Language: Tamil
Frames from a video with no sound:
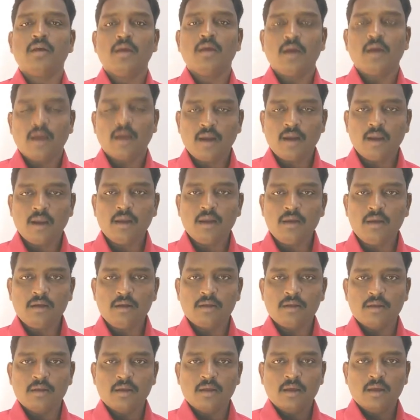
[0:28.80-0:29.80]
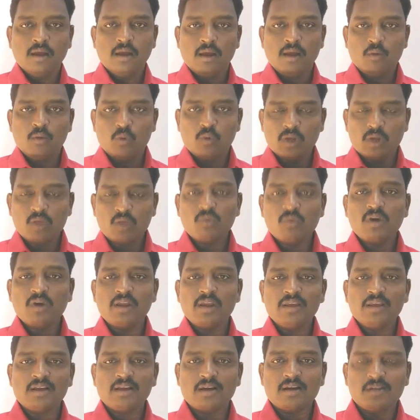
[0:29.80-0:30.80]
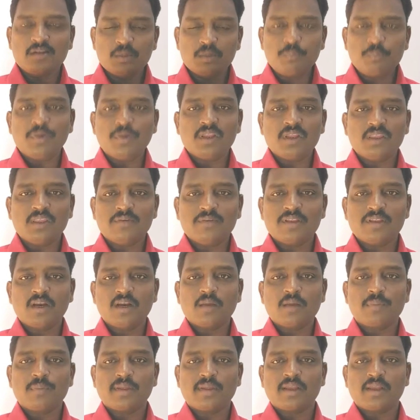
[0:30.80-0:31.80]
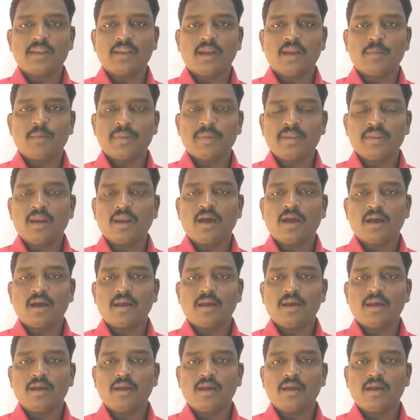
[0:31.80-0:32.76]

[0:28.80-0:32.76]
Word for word: ஆனால் உணர்வுகளை கட்டுப்படுத்துவதற்கு பதிலாக